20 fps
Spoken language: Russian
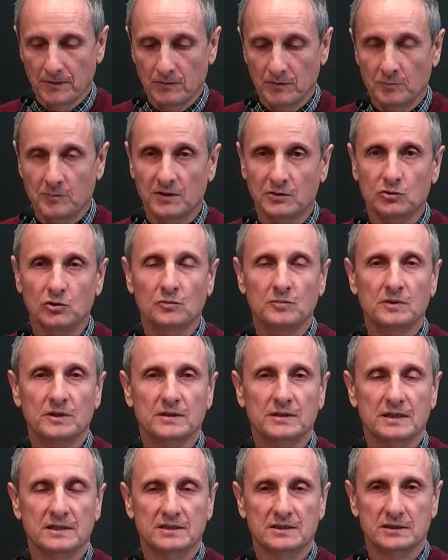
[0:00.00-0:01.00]
подобно,
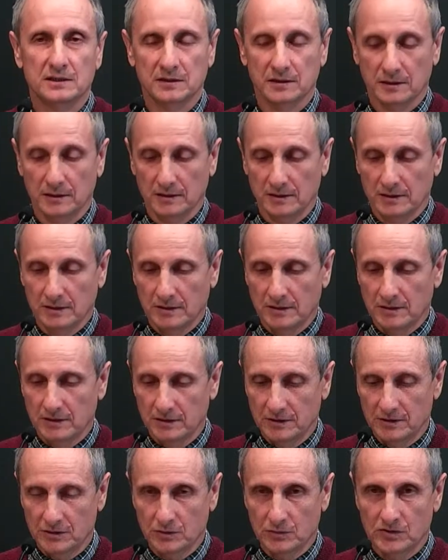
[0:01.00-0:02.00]
как сделал
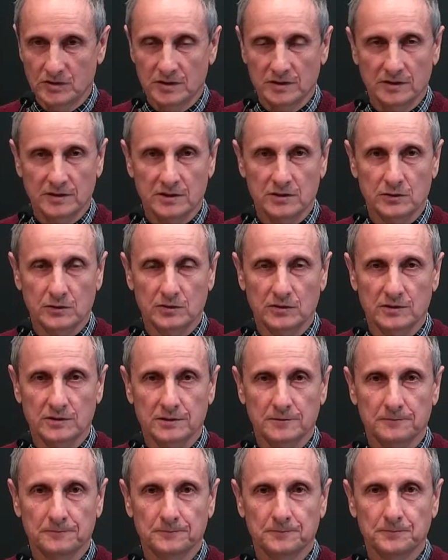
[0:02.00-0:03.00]
Иисус Христос.
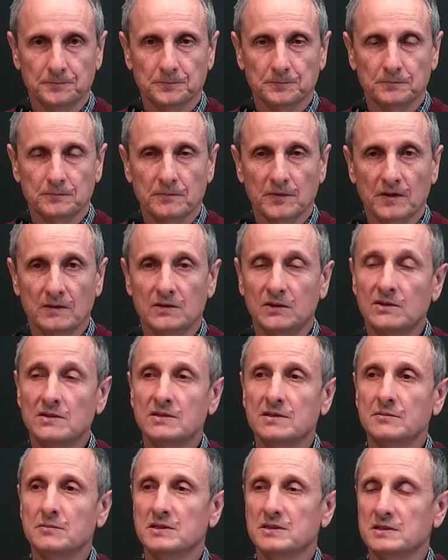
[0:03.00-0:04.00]

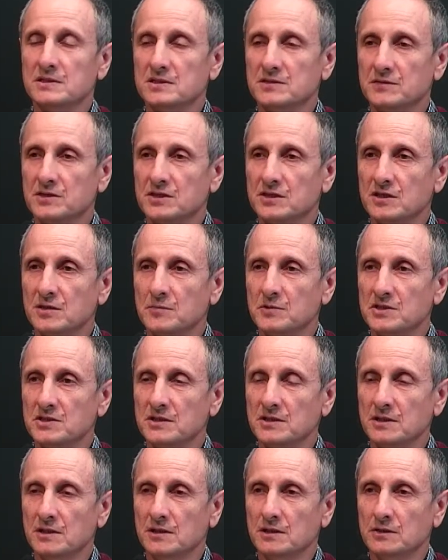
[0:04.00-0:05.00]
Третье место Священного
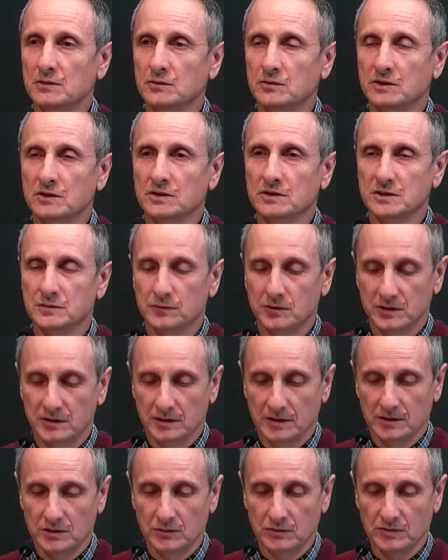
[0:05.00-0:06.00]
Писания, которое сегодня
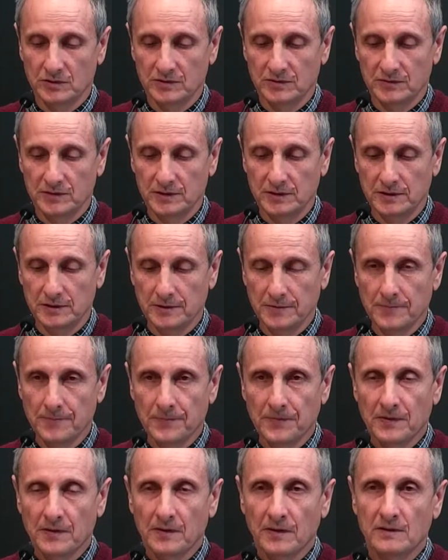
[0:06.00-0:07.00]
хочу осветить,
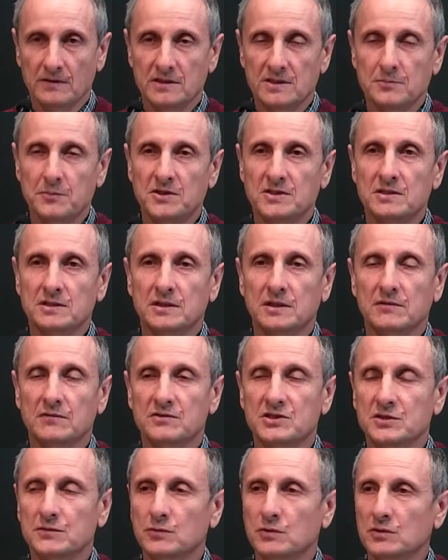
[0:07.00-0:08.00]
записано э, в
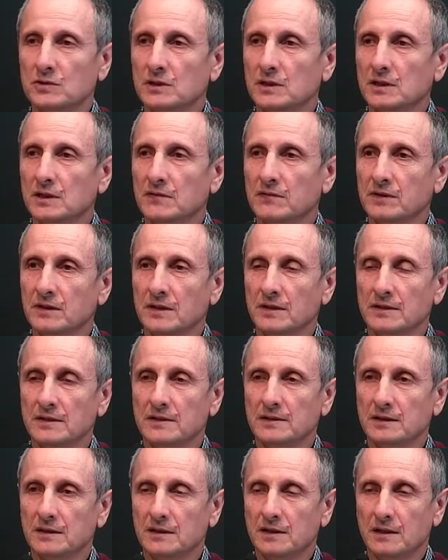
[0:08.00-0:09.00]
4 глава
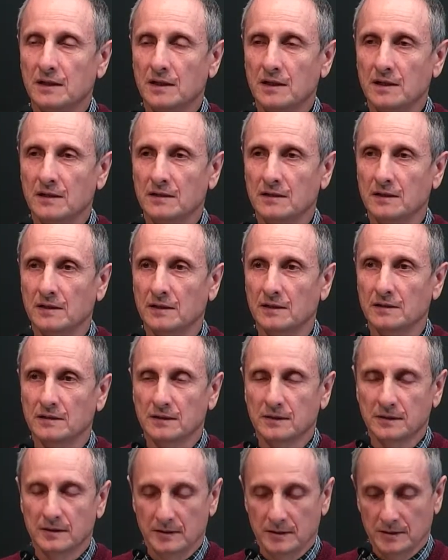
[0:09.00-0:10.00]
Иоанна.
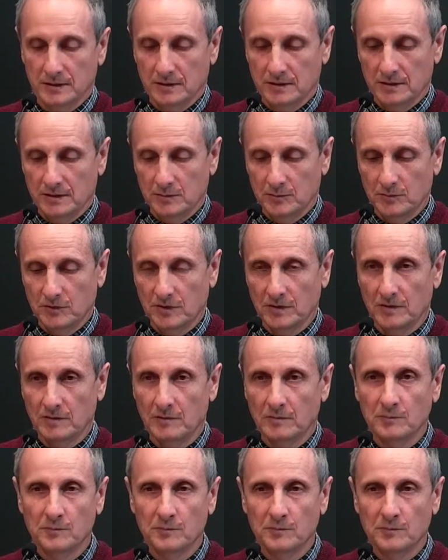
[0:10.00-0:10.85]
Э,